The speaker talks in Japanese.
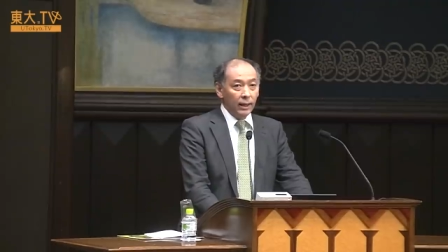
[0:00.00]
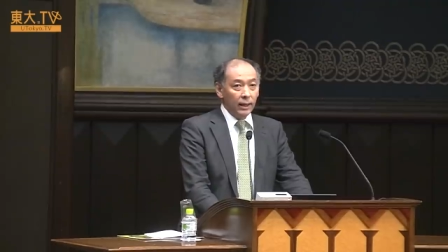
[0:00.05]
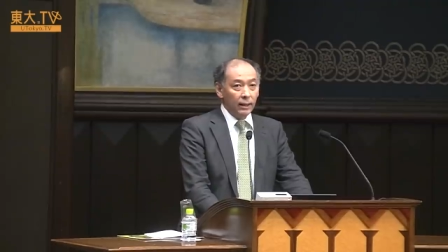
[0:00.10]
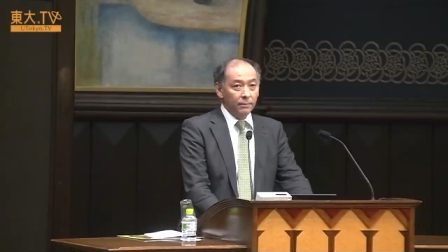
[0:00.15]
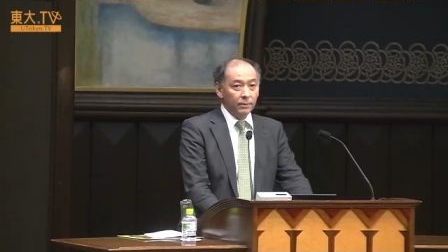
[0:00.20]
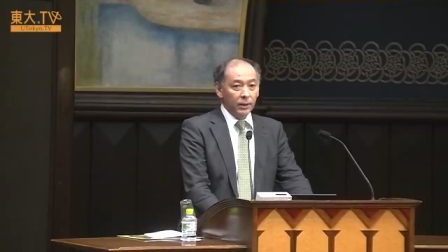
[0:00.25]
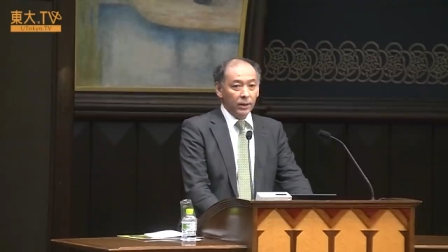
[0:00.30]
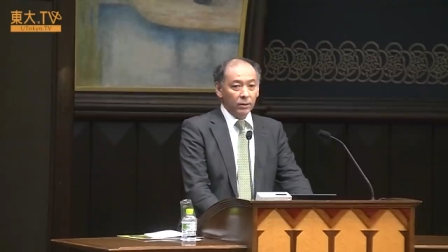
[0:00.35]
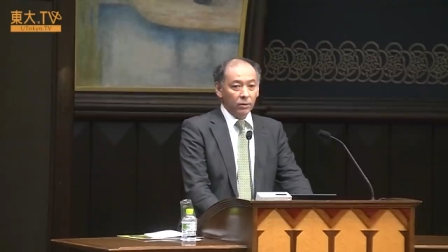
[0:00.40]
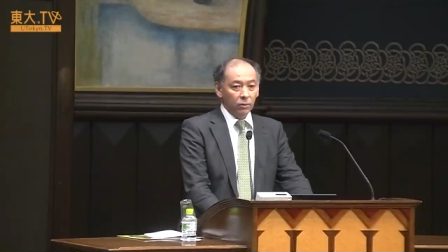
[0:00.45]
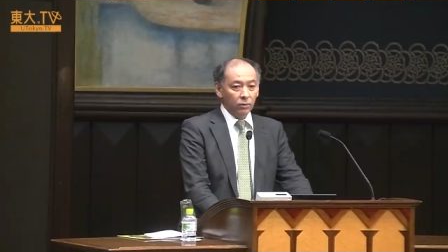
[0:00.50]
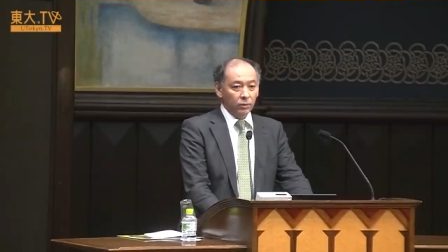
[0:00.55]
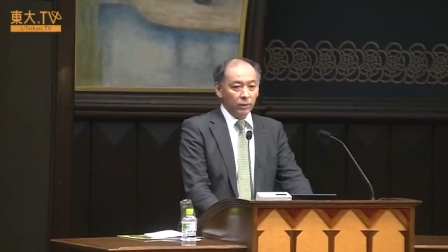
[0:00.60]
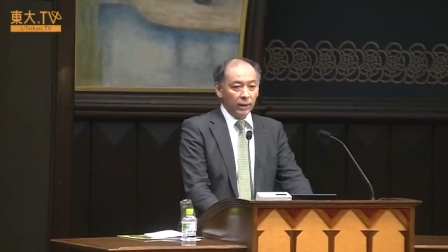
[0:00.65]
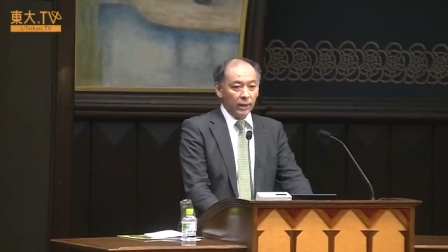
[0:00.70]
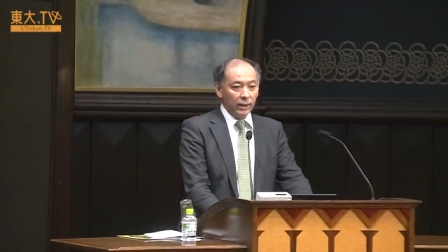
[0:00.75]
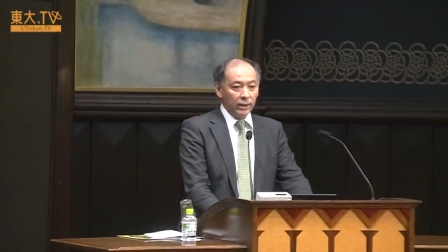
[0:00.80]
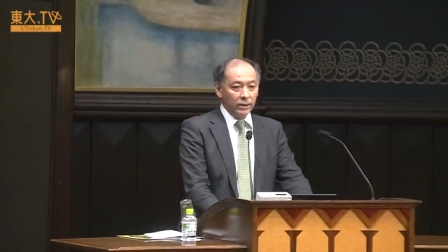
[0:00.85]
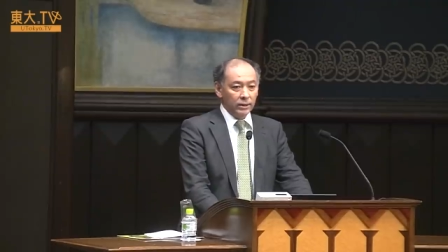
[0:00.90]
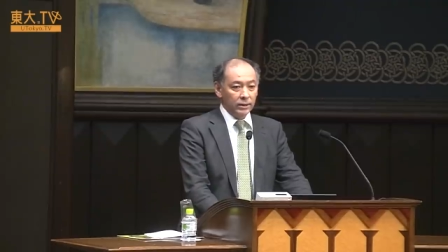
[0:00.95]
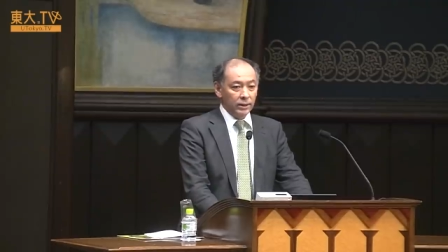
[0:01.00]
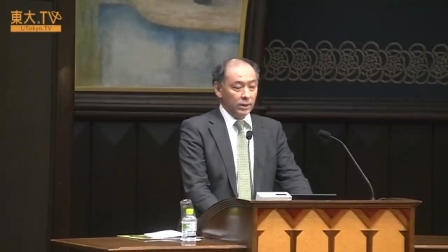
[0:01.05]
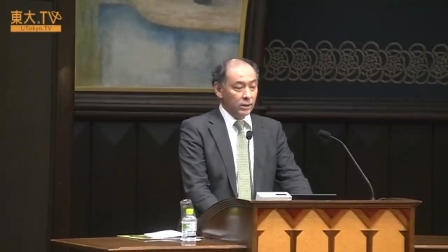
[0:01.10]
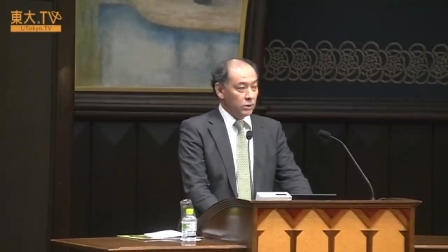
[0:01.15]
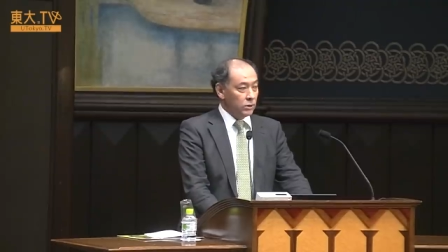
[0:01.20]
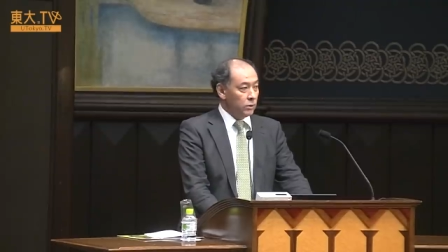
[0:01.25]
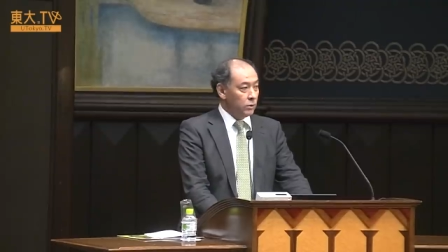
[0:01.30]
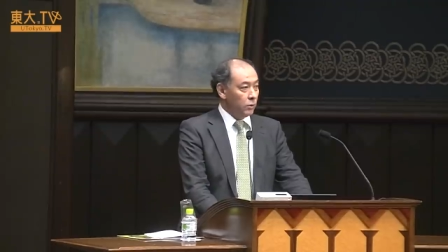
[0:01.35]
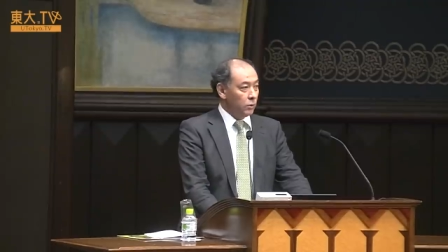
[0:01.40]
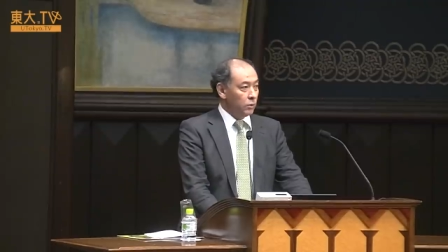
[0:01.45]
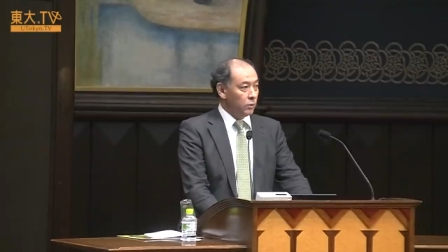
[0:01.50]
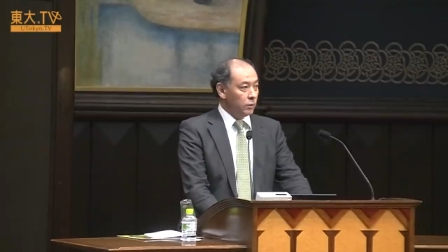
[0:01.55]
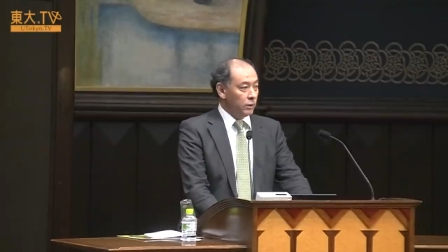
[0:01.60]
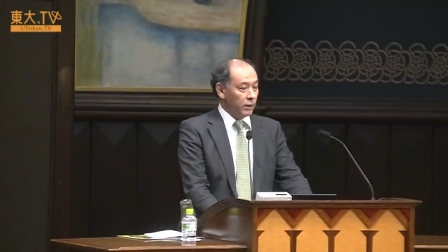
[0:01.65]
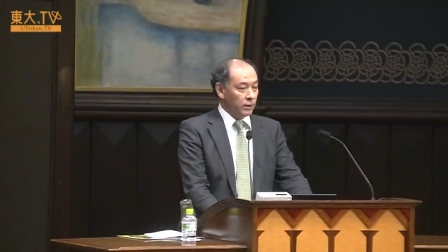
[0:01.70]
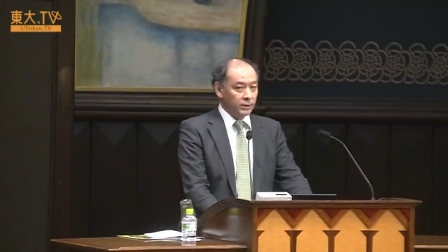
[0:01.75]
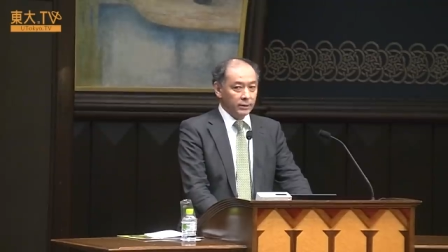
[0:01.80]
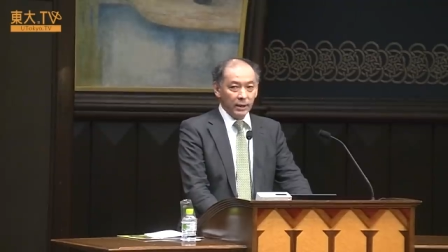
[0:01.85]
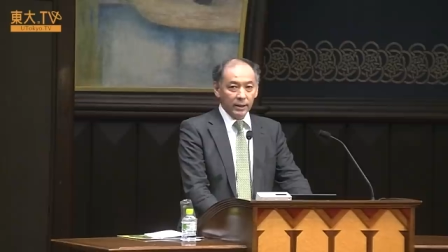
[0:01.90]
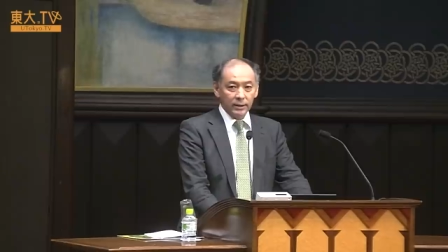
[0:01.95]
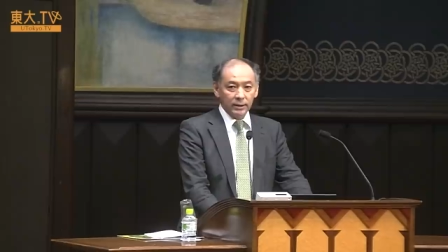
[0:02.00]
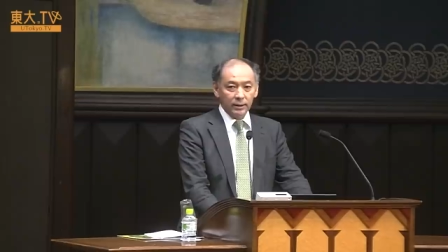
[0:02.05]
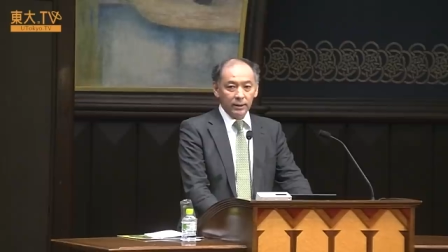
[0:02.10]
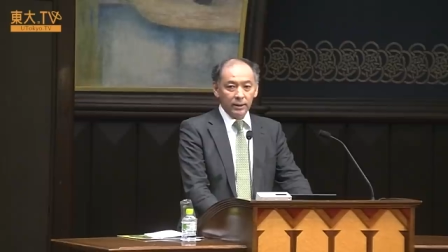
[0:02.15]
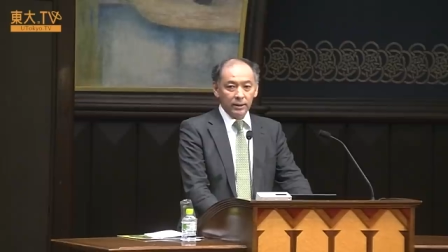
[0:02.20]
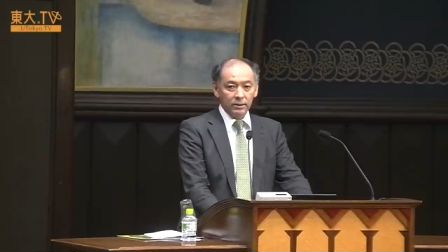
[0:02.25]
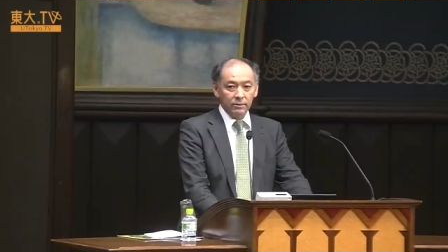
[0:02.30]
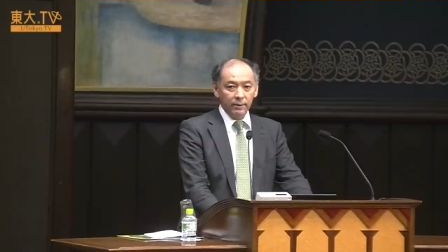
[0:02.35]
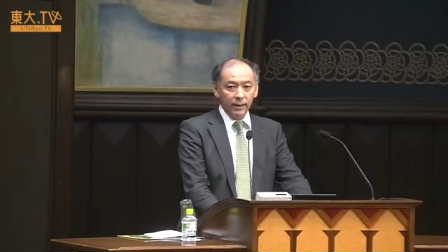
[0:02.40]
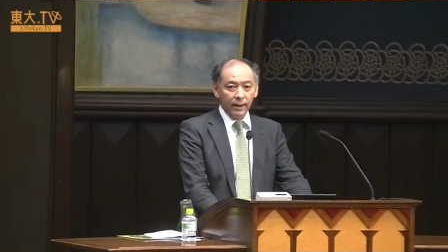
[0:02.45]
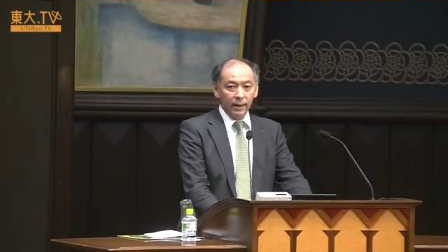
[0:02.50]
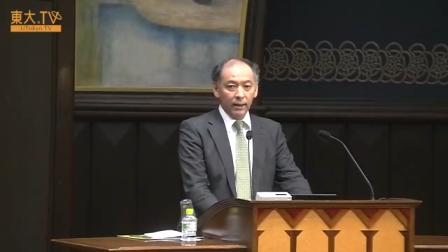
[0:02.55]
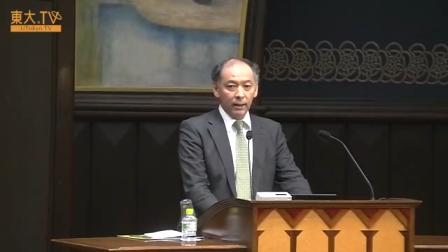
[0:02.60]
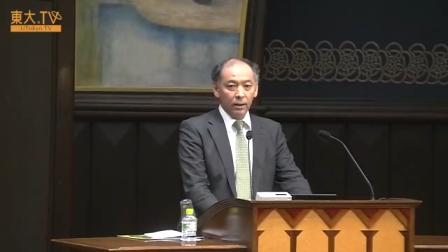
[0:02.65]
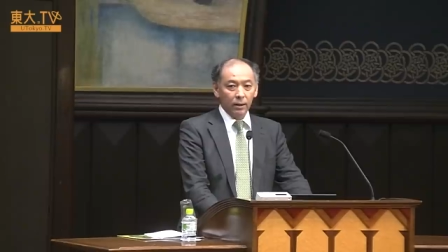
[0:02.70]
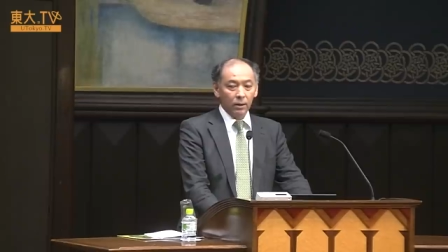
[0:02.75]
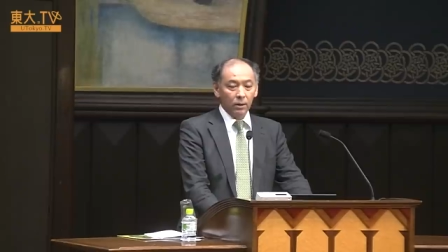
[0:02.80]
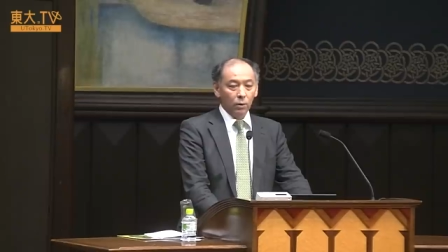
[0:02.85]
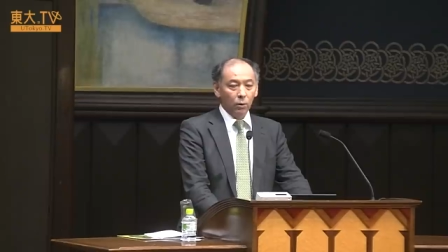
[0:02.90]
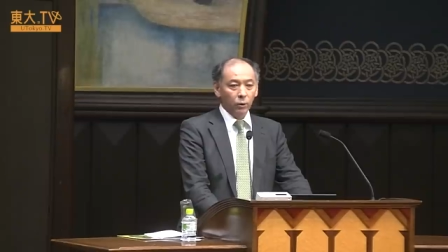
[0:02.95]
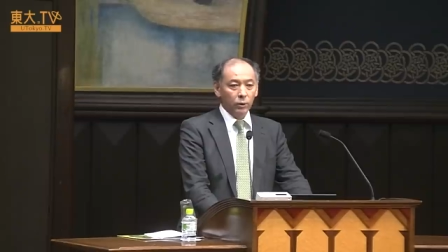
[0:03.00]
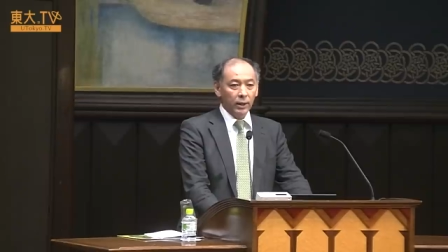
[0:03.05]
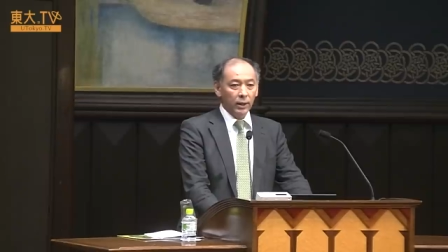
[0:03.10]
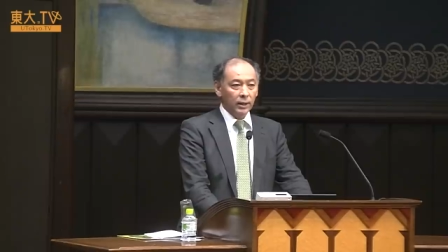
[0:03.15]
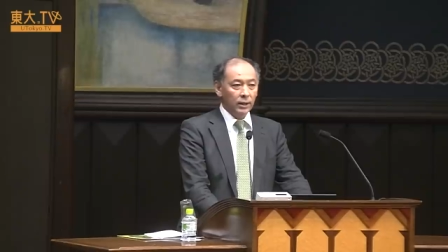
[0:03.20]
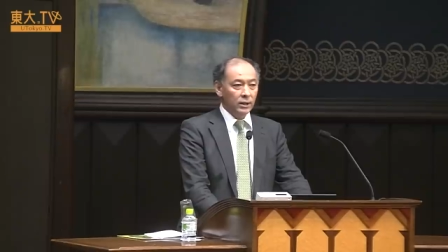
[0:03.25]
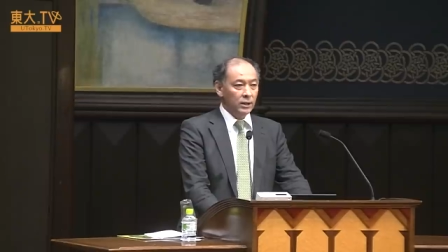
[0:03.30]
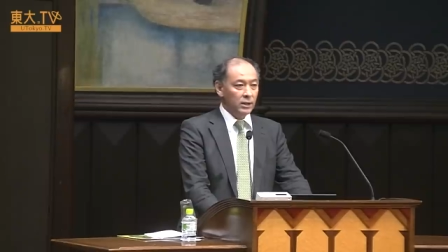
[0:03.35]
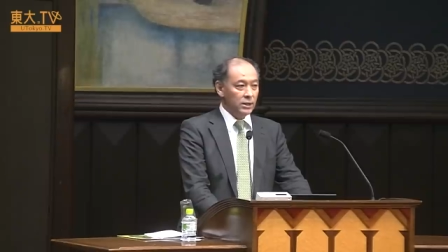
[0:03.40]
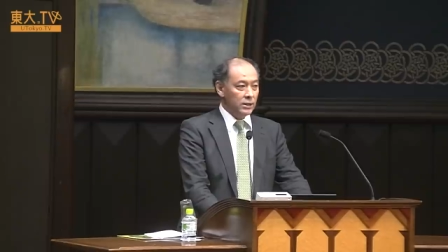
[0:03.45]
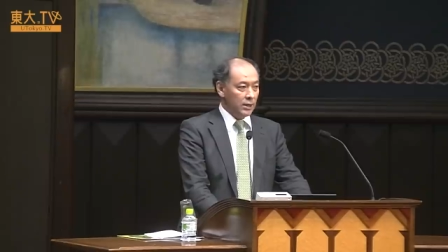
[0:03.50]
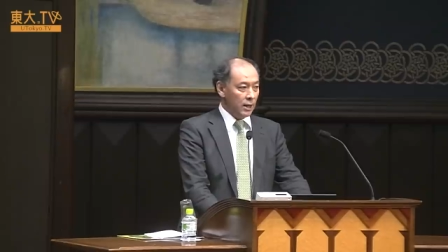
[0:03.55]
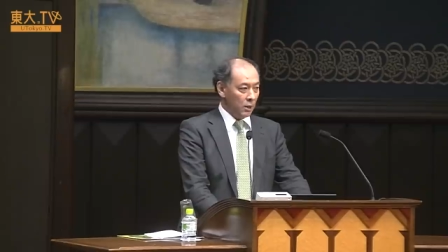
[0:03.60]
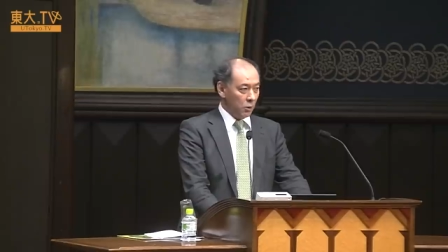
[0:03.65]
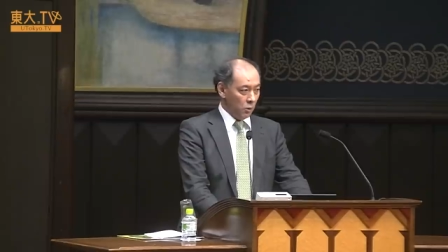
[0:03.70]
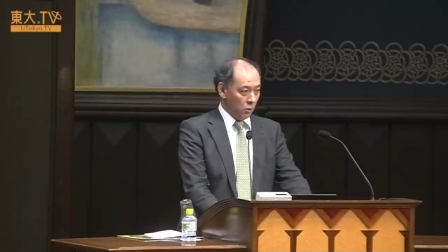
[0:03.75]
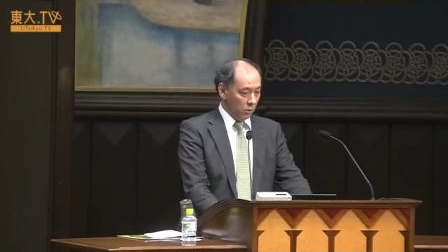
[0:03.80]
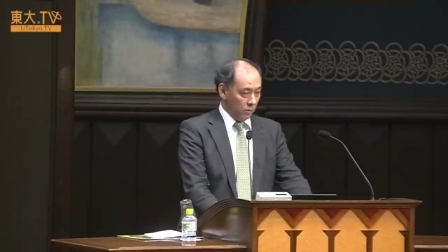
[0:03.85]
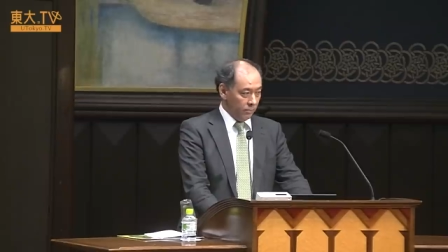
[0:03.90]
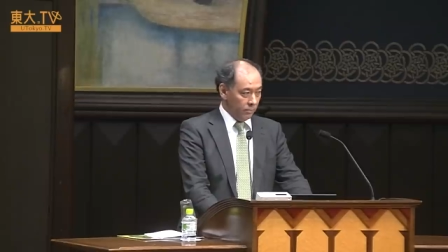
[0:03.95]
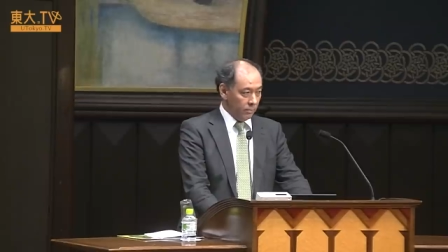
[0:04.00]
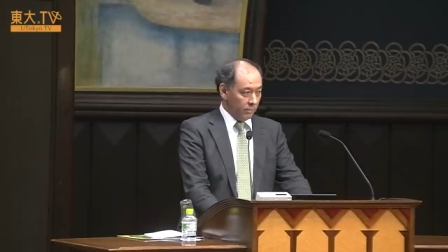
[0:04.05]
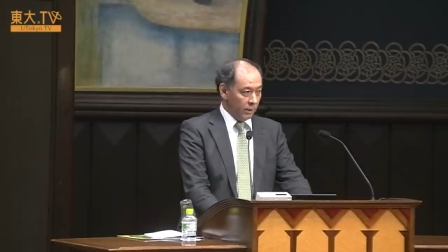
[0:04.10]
プラトンとかアリステレスという哲学者たちは古典ギリシャ語、